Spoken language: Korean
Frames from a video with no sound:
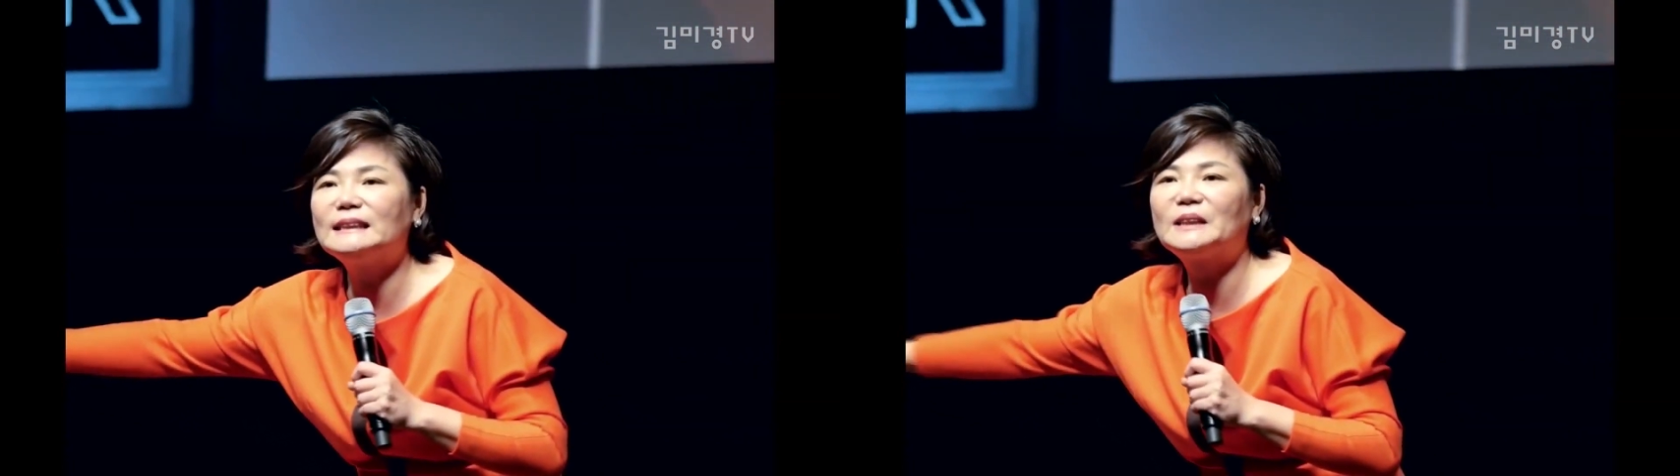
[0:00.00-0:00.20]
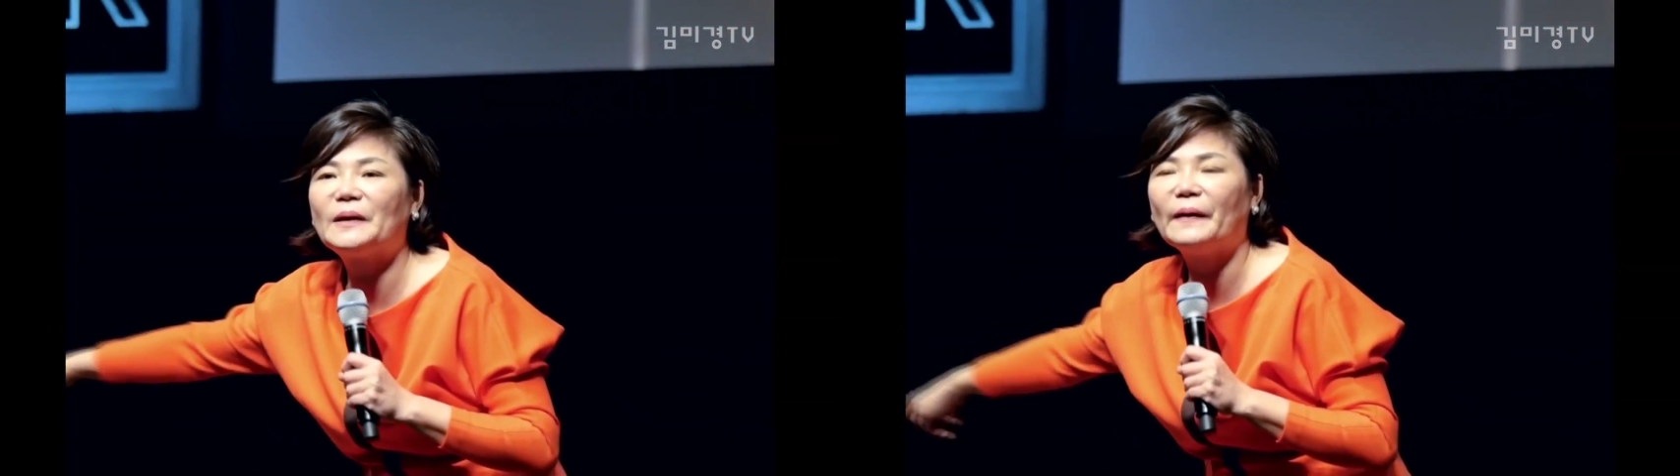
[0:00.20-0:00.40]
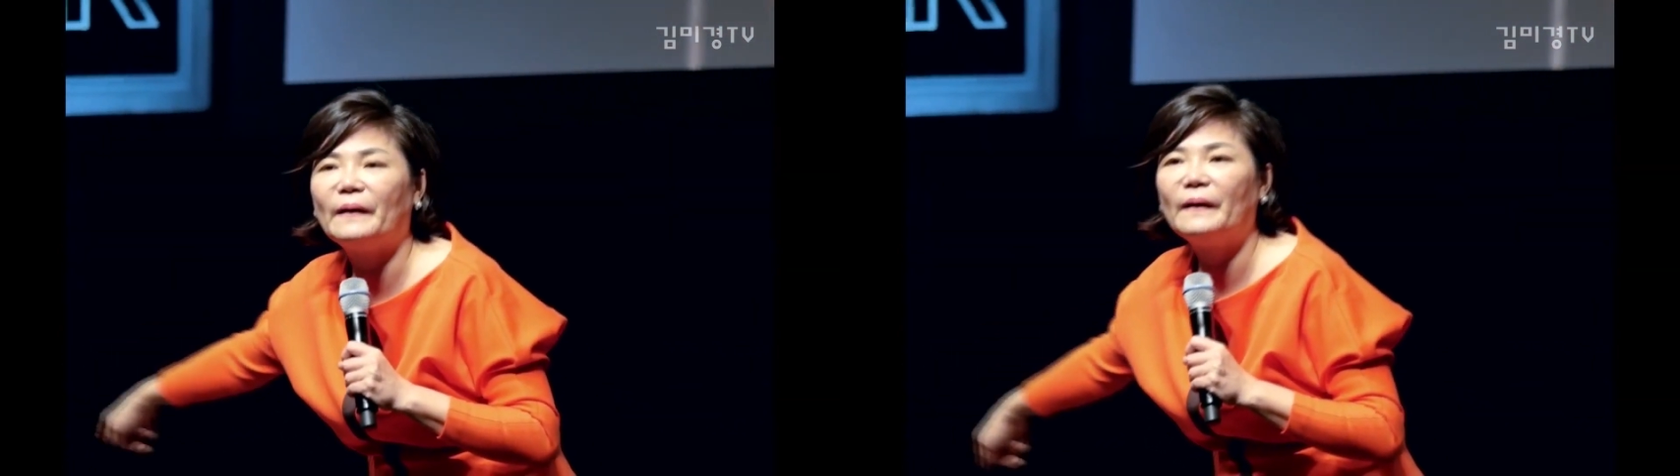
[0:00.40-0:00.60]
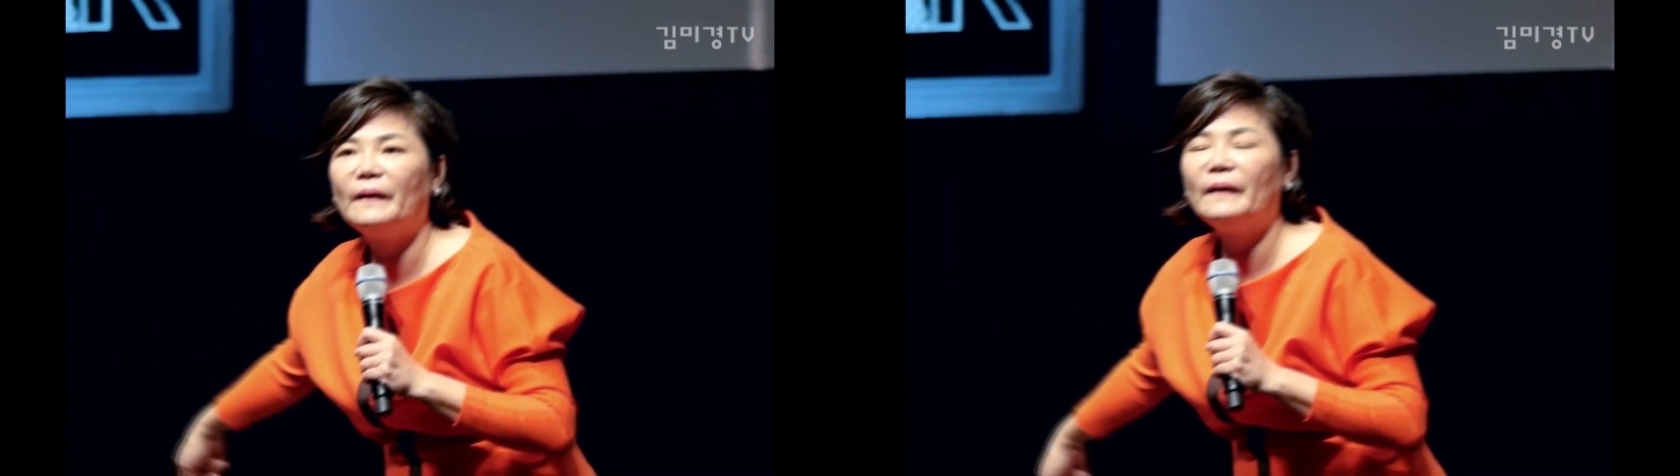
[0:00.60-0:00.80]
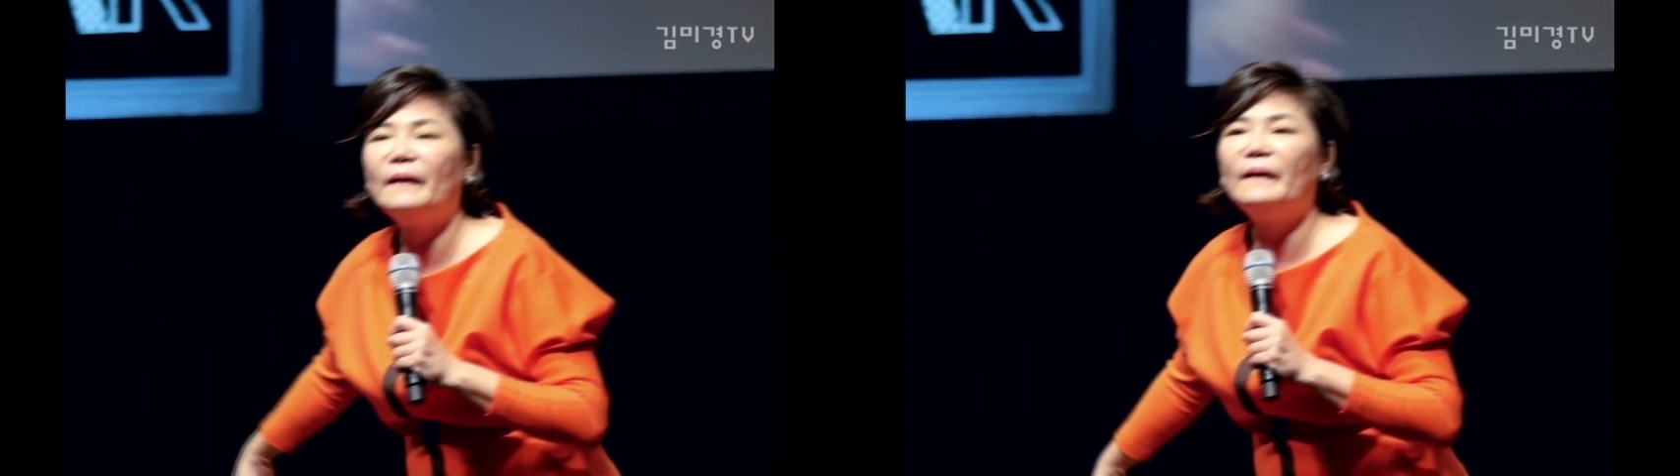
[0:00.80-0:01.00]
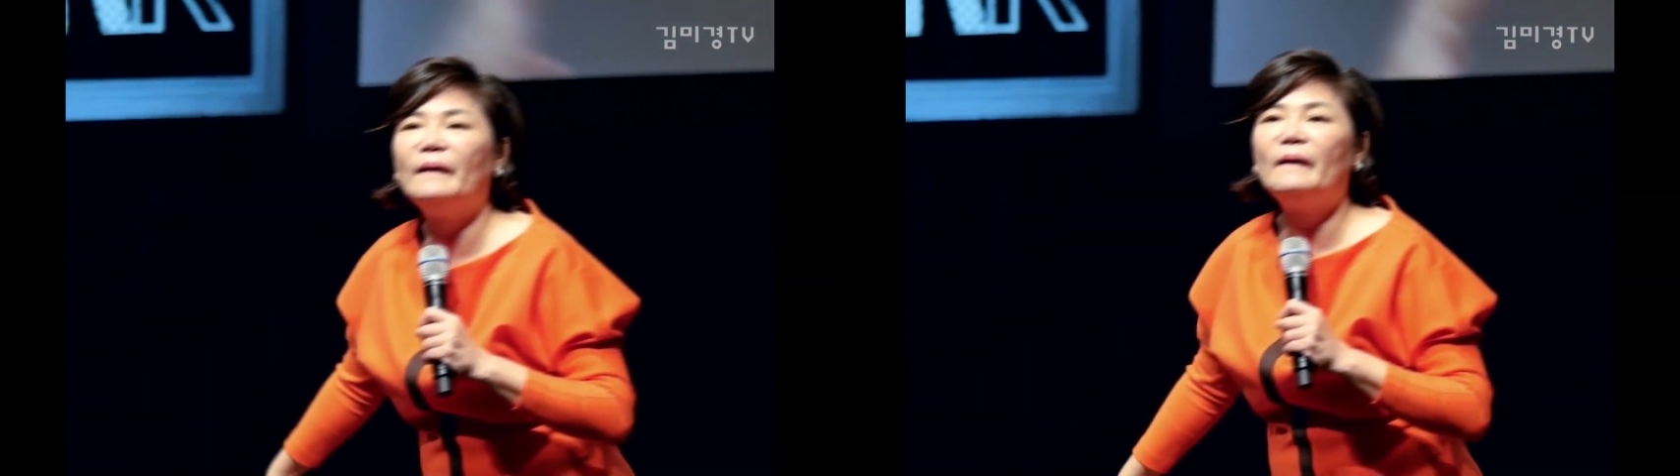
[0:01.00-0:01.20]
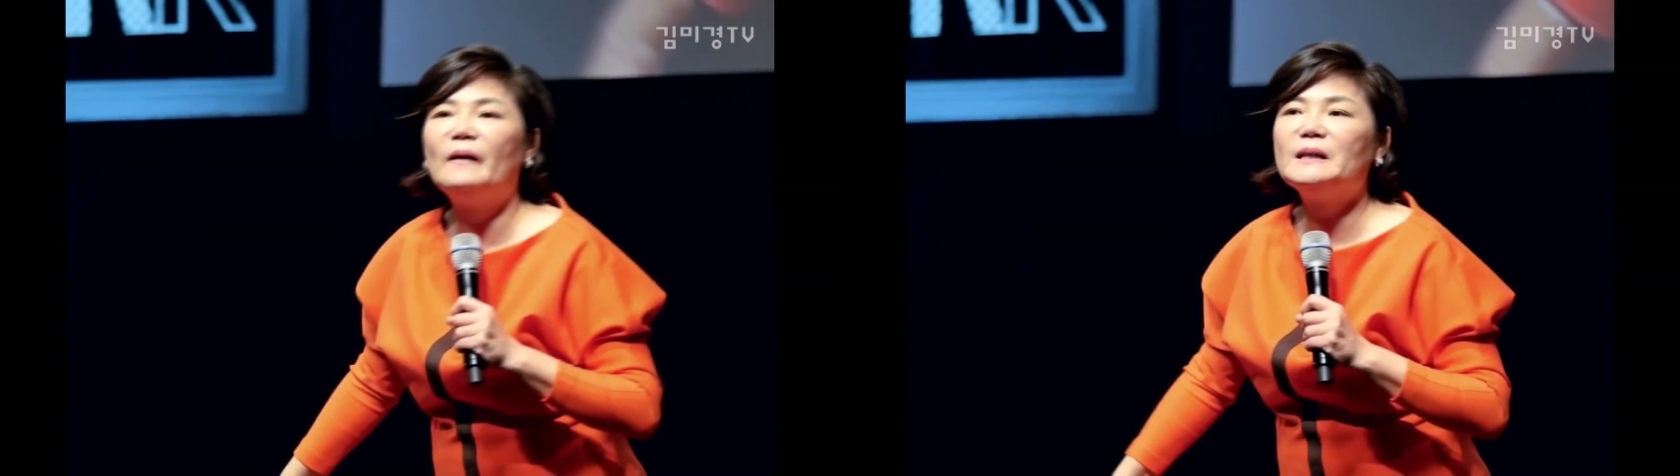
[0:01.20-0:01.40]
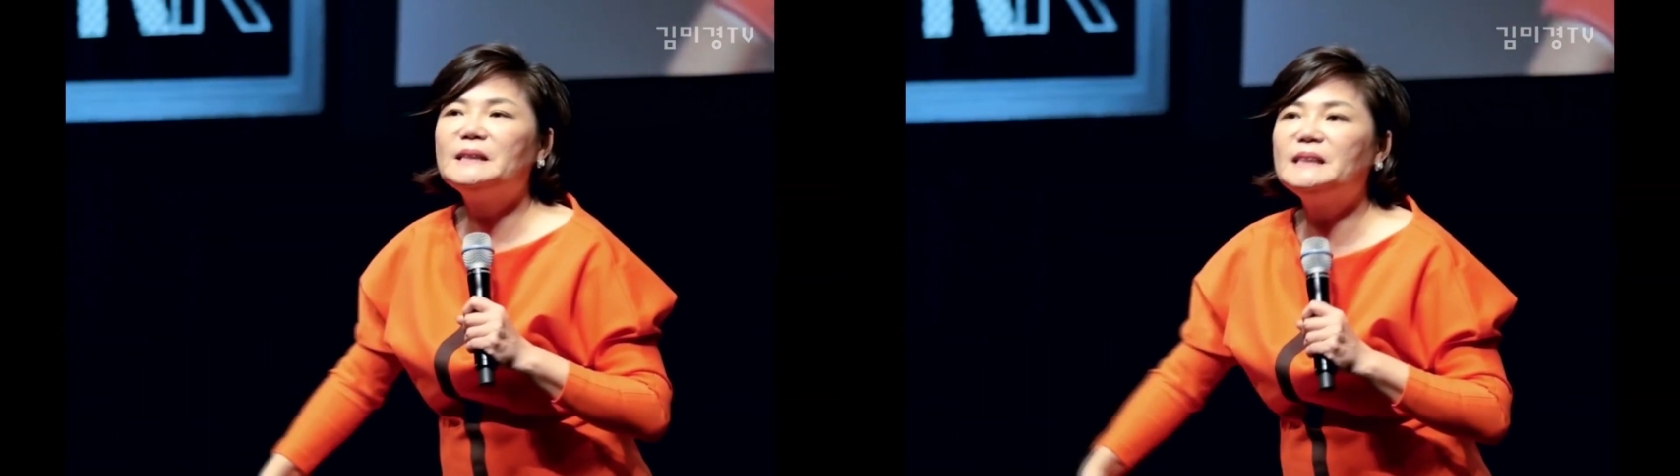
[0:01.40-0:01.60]
일으켜요.
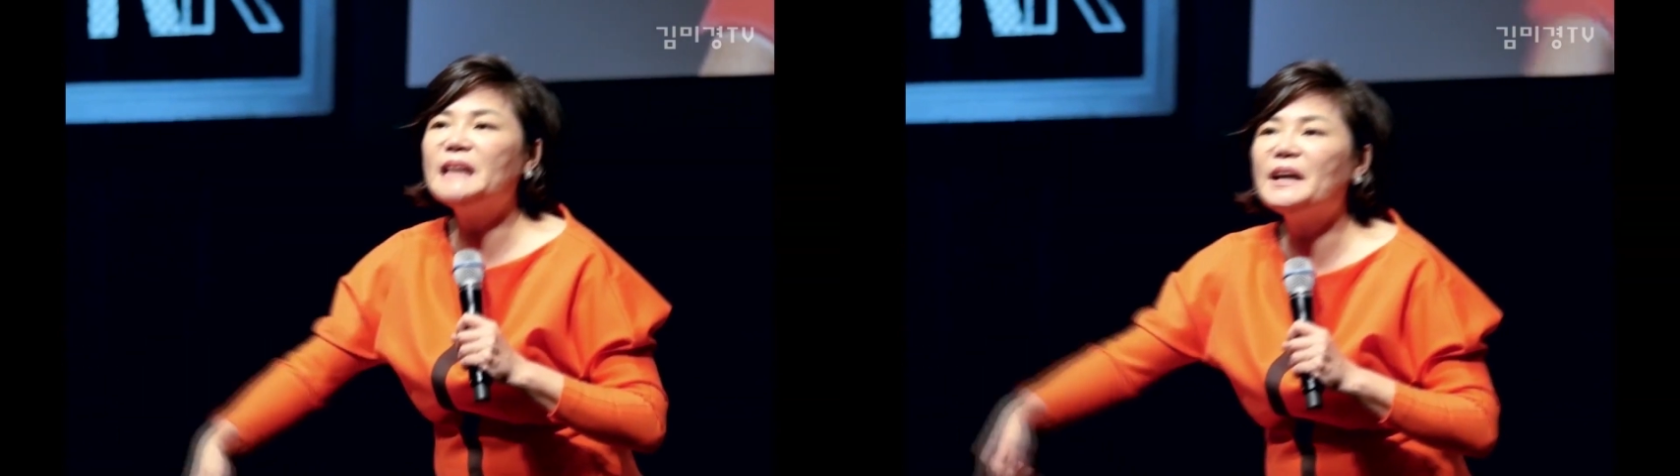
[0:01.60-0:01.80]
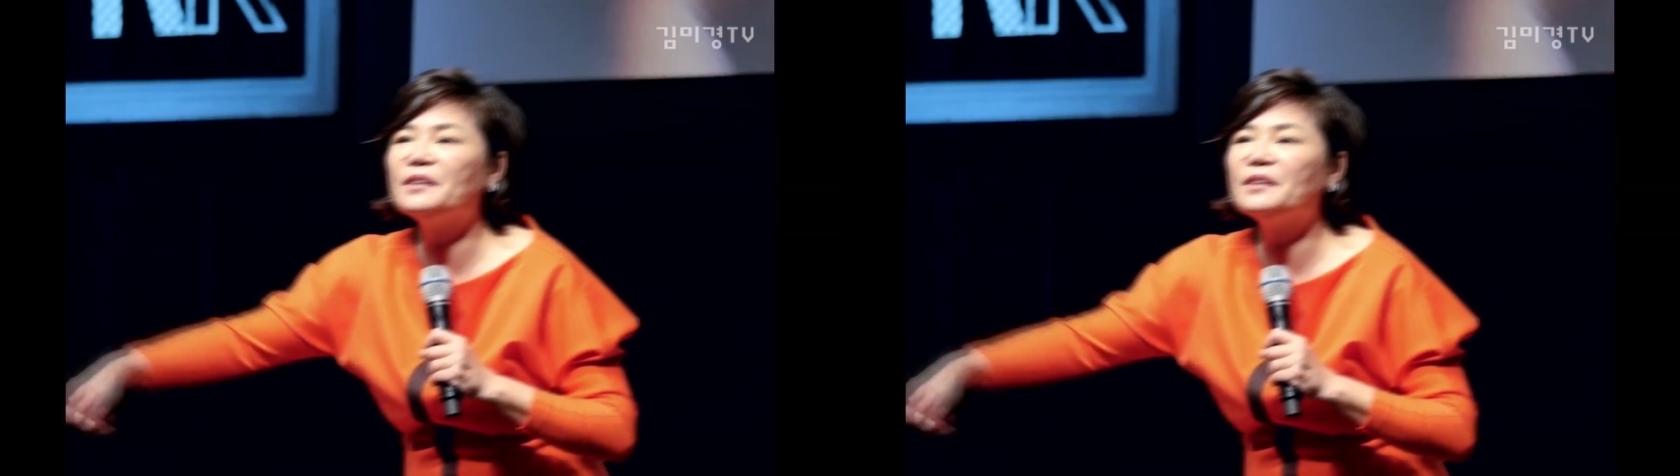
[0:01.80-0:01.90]
신의